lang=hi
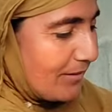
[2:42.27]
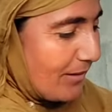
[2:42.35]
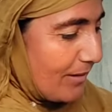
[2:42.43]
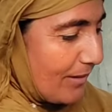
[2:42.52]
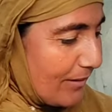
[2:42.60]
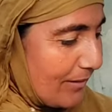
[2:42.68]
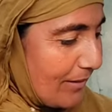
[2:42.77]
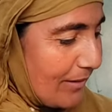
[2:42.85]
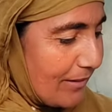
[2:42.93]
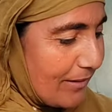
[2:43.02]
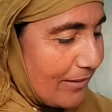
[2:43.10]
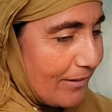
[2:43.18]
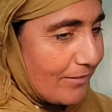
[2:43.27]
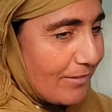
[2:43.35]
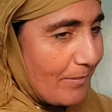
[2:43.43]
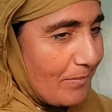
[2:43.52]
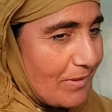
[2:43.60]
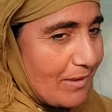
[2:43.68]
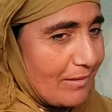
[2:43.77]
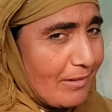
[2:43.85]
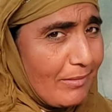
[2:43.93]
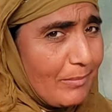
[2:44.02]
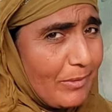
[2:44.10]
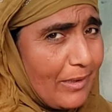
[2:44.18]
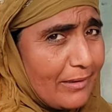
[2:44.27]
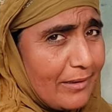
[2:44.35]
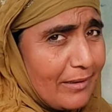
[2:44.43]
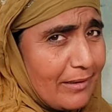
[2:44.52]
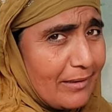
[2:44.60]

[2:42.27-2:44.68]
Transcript: इंसान आता है सब चीज नवी बढ़ाती है